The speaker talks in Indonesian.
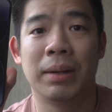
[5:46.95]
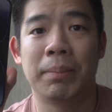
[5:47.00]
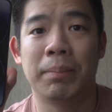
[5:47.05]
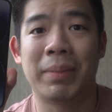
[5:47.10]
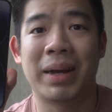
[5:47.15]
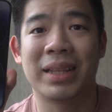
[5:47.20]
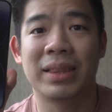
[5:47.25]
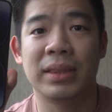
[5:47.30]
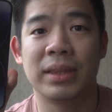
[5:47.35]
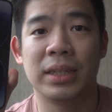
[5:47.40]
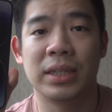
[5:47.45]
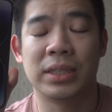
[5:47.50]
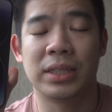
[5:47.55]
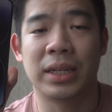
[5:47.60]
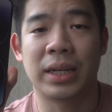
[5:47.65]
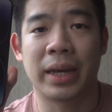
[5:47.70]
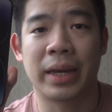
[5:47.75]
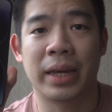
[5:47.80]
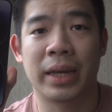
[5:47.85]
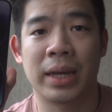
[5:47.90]
mati
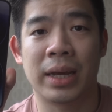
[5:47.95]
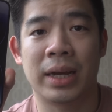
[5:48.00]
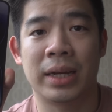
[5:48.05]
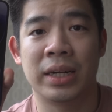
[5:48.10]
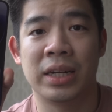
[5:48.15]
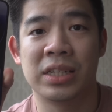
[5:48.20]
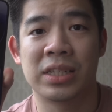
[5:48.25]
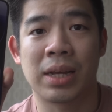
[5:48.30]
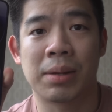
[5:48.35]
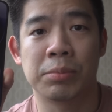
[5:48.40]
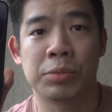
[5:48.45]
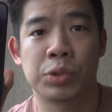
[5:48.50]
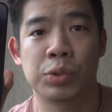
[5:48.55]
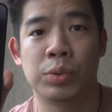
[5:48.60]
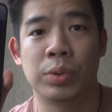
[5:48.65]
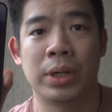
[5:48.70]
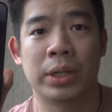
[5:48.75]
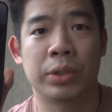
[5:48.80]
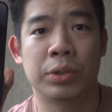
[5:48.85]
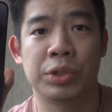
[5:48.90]
sih kayak yang ada di
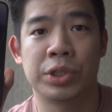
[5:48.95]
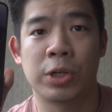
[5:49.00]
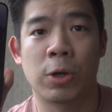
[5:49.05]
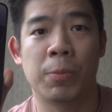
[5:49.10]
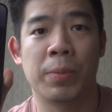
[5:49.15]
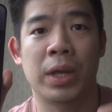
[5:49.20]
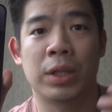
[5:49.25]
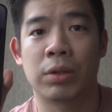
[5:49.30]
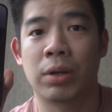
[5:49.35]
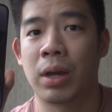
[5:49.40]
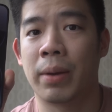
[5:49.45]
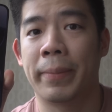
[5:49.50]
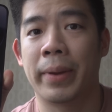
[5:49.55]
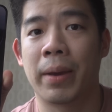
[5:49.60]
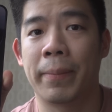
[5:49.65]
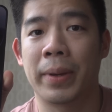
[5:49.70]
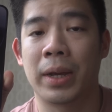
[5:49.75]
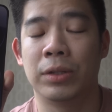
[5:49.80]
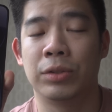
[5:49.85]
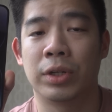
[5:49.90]
Samsung atau Xiaomi atau
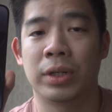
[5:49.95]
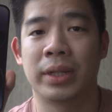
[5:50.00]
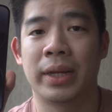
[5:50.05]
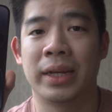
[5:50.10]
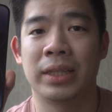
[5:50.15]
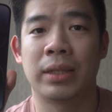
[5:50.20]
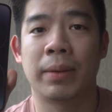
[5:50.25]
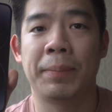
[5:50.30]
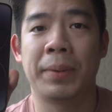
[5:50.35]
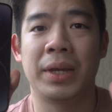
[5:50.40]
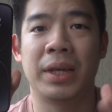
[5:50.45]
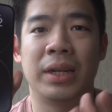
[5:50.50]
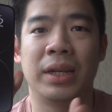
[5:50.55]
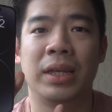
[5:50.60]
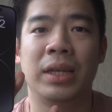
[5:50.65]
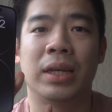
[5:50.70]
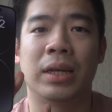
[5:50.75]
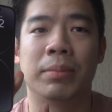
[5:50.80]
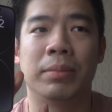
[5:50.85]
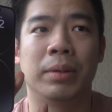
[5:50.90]
HP-HP Android lain. Tapi
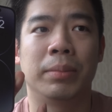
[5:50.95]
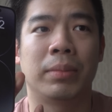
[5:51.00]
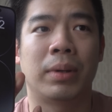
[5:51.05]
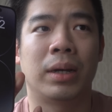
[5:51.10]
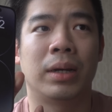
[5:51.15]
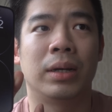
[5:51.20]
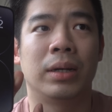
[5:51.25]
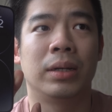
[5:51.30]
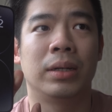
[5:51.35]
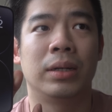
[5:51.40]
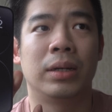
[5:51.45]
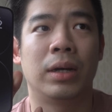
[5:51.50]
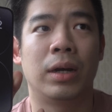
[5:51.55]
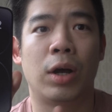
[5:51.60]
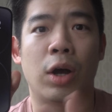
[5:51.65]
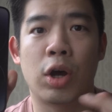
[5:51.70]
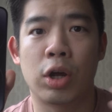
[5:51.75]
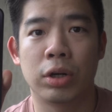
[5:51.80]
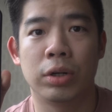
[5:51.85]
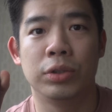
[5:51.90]
ini ya memang
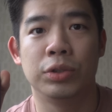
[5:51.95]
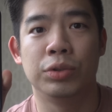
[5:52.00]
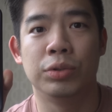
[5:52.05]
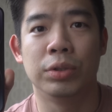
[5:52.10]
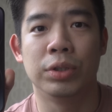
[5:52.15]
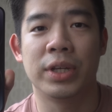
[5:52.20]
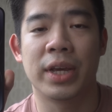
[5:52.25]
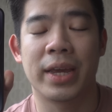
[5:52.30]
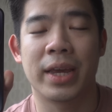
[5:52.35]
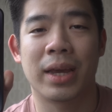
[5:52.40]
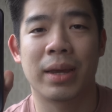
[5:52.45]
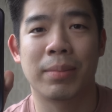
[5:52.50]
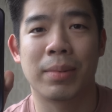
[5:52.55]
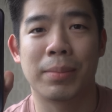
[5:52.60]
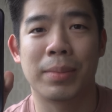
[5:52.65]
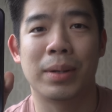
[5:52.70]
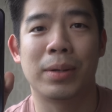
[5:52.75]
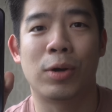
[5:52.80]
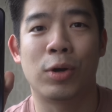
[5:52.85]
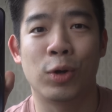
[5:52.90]
on judulnya ya,
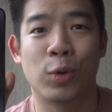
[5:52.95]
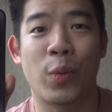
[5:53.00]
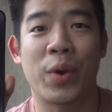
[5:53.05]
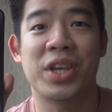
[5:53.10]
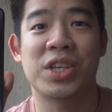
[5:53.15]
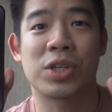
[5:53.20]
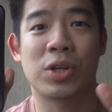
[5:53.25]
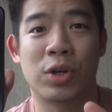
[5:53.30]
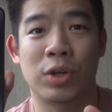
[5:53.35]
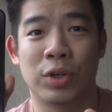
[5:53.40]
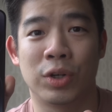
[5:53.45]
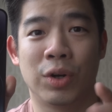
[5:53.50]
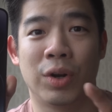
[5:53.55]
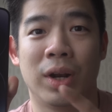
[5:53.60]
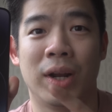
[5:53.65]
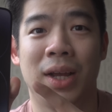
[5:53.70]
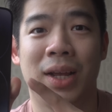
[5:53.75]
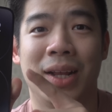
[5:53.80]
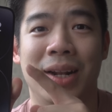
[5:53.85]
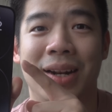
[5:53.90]
memang always on
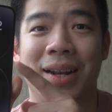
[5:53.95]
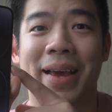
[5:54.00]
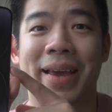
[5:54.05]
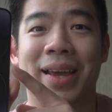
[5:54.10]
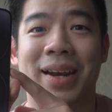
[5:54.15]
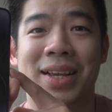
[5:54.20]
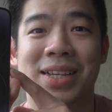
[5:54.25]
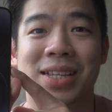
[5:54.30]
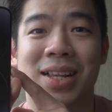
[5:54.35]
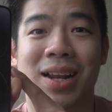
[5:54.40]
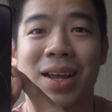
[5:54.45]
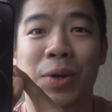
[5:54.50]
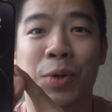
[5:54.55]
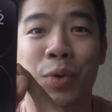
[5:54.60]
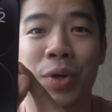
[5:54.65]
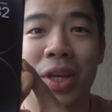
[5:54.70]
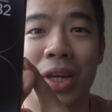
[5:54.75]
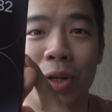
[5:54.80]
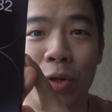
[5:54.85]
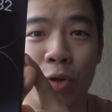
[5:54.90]
layarnya selalu
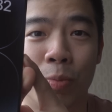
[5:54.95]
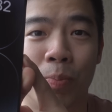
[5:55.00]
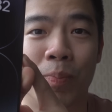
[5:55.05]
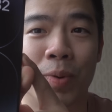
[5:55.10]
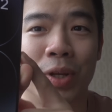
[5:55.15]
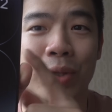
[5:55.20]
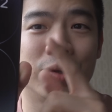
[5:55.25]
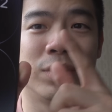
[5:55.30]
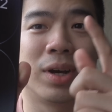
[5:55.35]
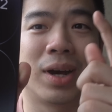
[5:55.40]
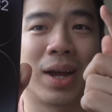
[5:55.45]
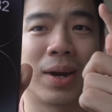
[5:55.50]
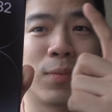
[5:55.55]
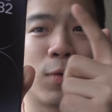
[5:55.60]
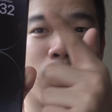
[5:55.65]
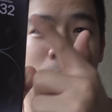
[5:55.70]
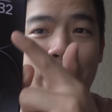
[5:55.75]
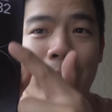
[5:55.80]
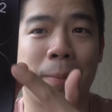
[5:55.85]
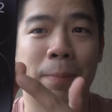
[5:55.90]
hidup gitu dengan
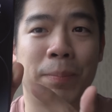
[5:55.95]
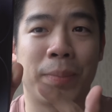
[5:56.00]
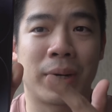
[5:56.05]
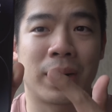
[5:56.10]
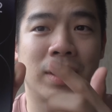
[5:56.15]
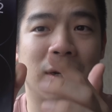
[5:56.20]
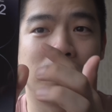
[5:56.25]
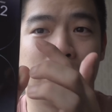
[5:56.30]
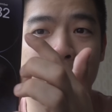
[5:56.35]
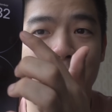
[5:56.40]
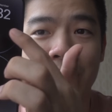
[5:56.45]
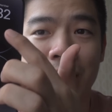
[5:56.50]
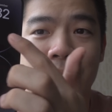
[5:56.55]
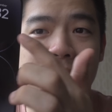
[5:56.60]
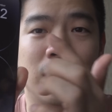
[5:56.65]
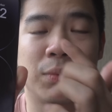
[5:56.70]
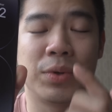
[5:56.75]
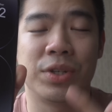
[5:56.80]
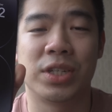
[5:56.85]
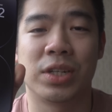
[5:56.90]
wallpaper dan mungkin
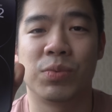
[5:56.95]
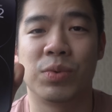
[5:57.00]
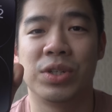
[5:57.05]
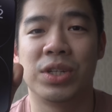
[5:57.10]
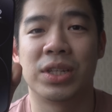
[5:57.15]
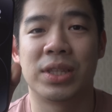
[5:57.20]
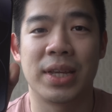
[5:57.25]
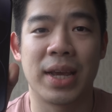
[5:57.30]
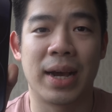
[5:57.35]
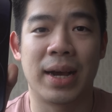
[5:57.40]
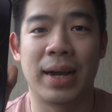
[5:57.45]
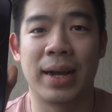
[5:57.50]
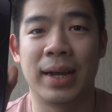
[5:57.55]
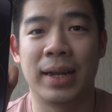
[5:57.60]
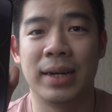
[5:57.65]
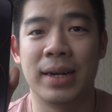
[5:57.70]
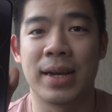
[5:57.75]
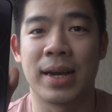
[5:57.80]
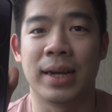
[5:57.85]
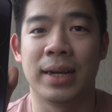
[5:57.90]
dengan widget-widget yang
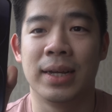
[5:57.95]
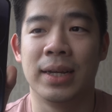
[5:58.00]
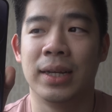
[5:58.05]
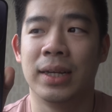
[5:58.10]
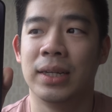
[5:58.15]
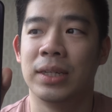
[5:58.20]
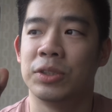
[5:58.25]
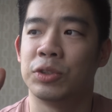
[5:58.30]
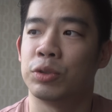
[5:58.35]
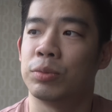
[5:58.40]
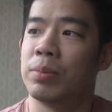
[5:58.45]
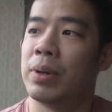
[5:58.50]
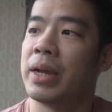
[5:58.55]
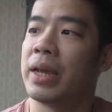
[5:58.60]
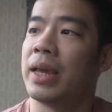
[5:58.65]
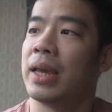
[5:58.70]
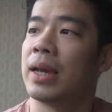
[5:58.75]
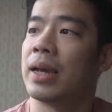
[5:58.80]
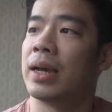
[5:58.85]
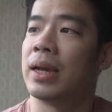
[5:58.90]
ada. Cuma
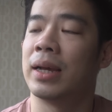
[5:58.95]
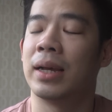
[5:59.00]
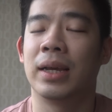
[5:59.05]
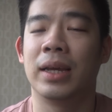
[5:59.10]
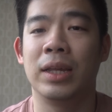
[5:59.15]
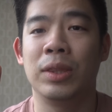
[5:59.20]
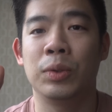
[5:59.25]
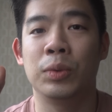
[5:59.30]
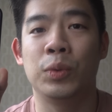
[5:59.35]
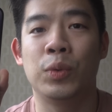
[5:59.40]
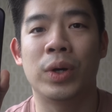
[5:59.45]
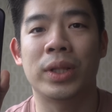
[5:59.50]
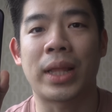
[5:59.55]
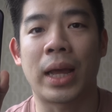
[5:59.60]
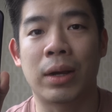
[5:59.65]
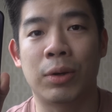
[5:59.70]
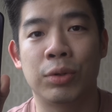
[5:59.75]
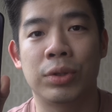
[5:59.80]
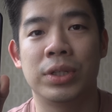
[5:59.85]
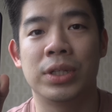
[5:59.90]
ya itu gue
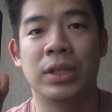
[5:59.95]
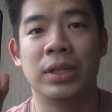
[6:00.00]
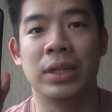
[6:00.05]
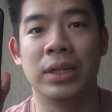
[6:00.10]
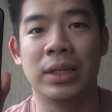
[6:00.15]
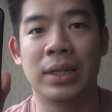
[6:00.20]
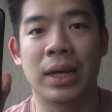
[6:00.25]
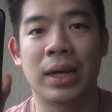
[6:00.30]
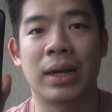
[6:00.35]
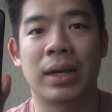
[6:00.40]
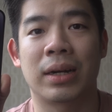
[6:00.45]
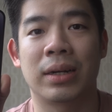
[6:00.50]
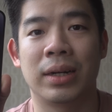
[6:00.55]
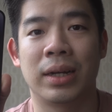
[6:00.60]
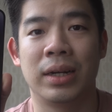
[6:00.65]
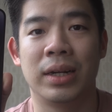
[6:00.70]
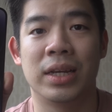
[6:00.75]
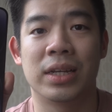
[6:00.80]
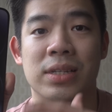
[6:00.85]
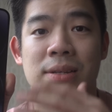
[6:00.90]
takut jadinya karena
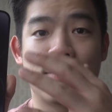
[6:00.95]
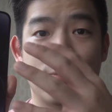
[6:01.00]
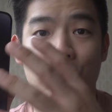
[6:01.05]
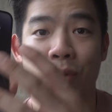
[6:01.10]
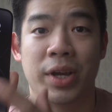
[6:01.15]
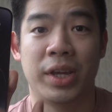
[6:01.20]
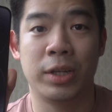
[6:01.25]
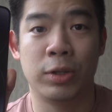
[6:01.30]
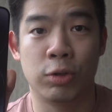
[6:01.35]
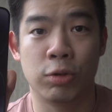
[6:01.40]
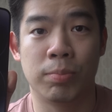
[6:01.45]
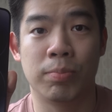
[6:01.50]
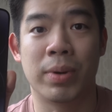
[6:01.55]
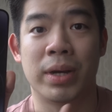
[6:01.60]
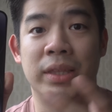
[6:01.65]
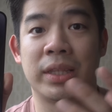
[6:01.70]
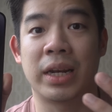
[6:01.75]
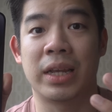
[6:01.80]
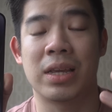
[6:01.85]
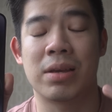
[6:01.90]
dia semua hidup
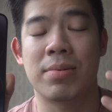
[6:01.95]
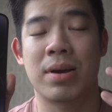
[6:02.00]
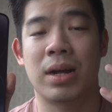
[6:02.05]
baterainya